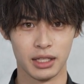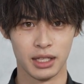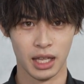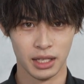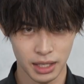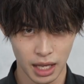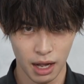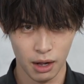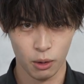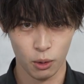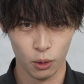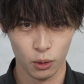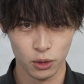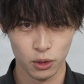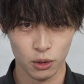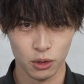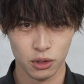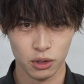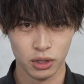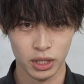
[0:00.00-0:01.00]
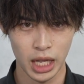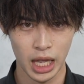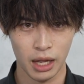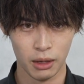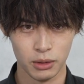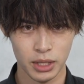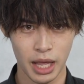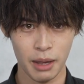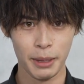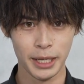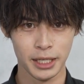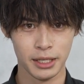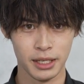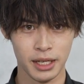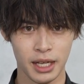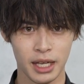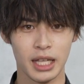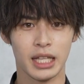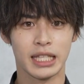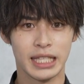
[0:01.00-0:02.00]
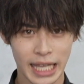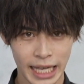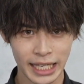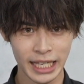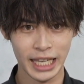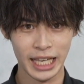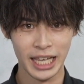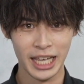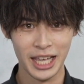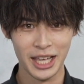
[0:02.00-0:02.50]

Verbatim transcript: 絶賛放送中でございますぜひ